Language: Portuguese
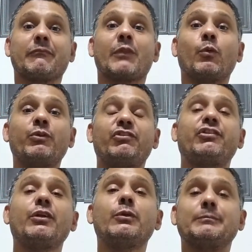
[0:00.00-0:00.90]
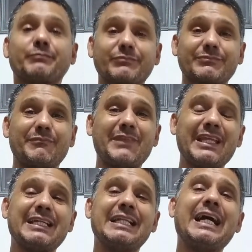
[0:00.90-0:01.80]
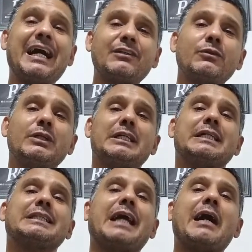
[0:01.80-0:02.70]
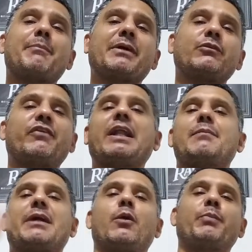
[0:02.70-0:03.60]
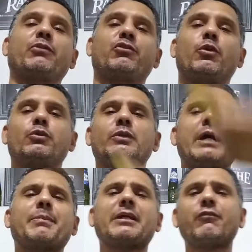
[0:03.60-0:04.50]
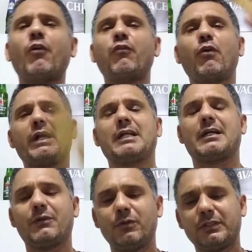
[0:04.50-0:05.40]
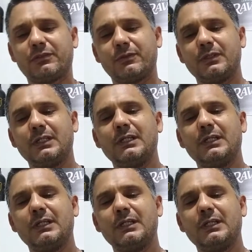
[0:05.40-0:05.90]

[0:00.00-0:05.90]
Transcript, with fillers: Um estilo criado na época do velho Amaral Peixoto, na época que vovô era garoto.